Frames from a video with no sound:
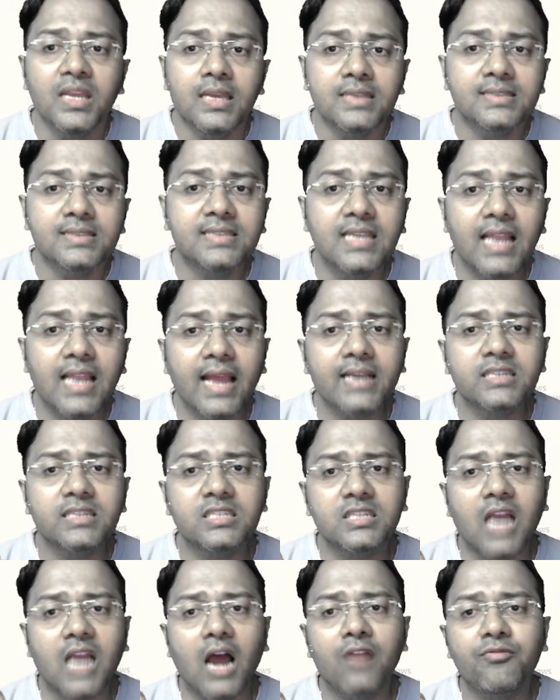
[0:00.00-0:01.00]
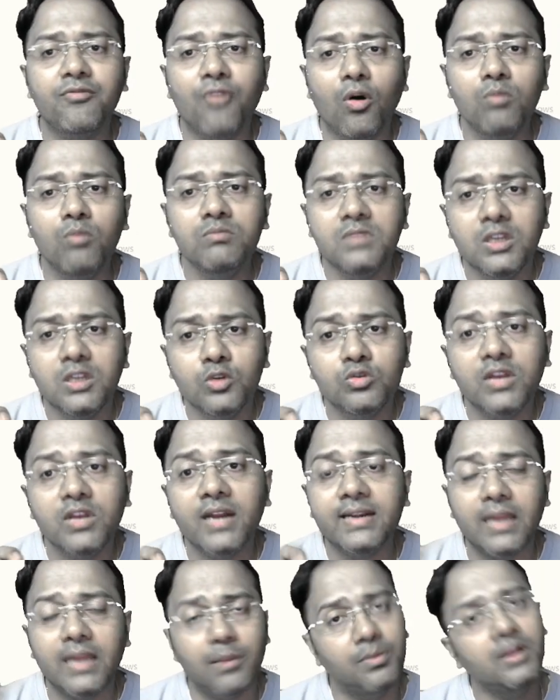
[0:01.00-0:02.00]
सिलेक्ट स्टार फॉर्म यूज़र
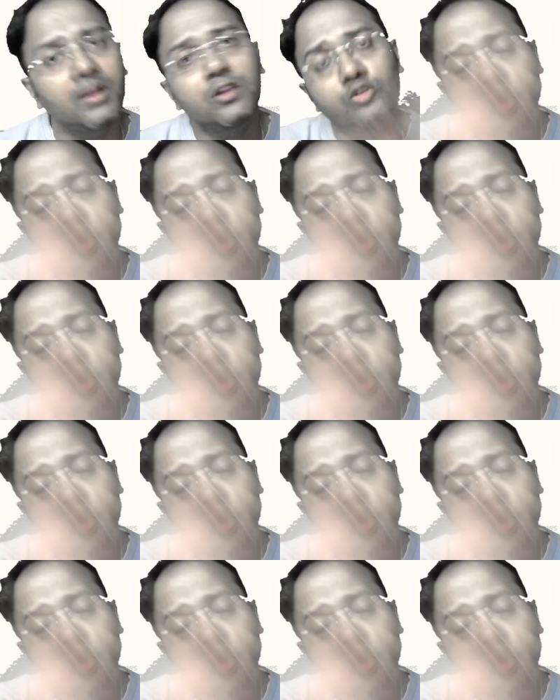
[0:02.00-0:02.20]
टेबल